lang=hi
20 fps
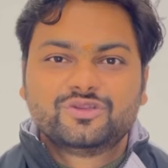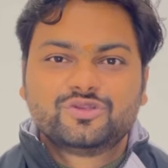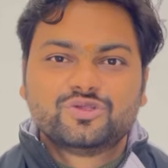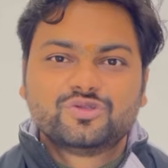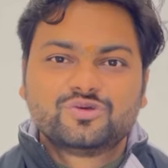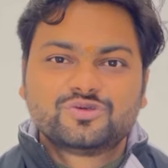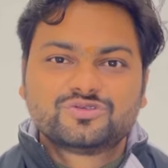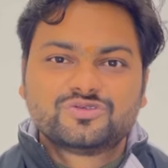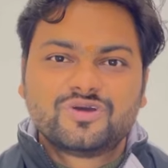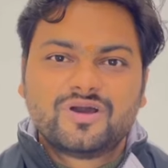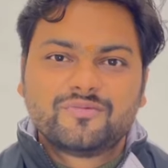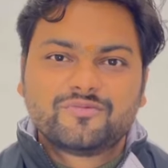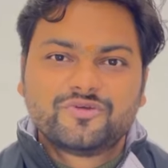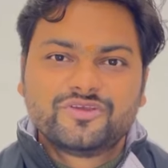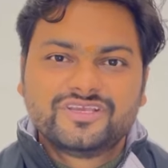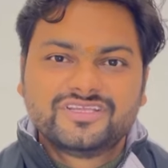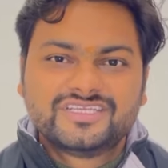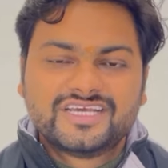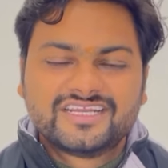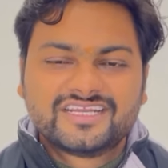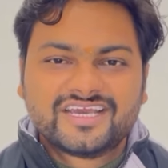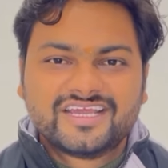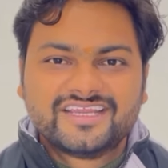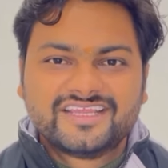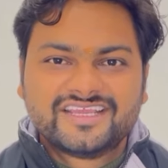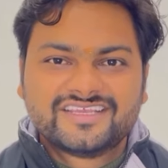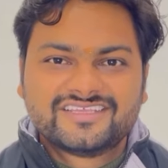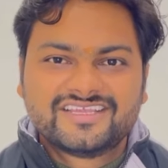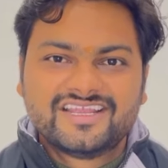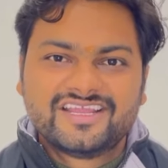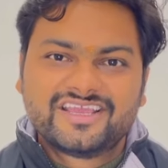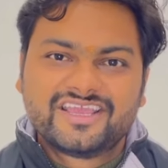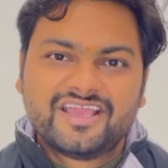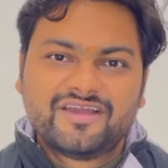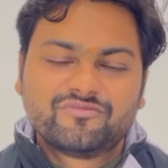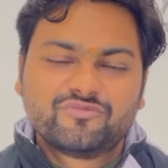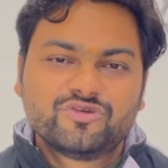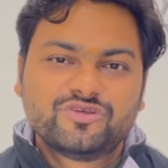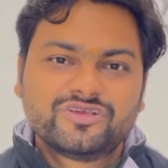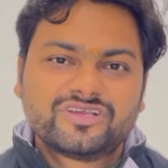तो दोस्तों आपको ये जानकारी कैसे लगी
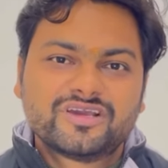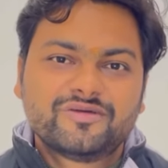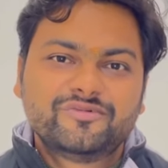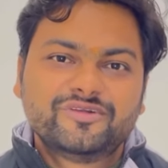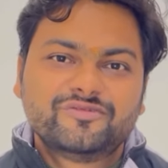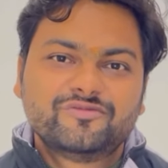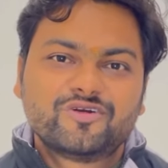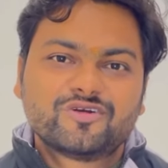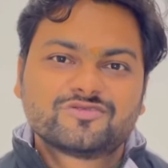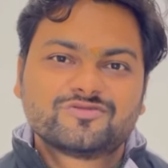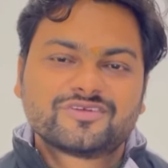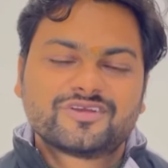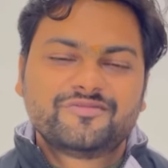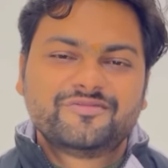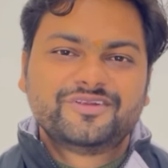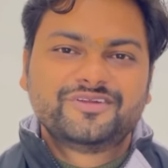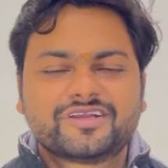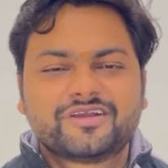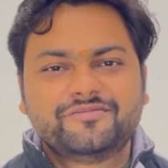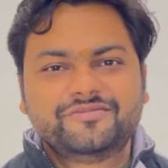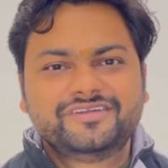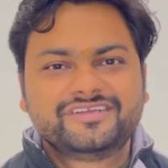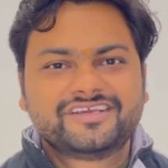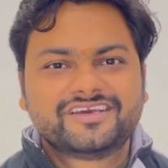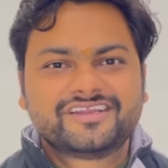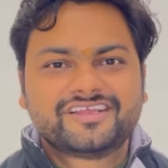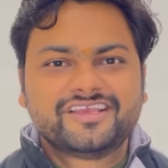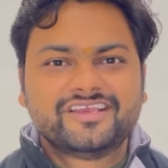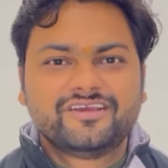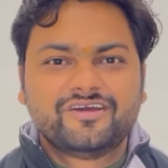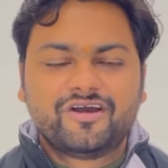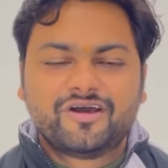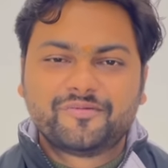हमको ये कमेंट बॉक्स में कमेंट कमेंट करके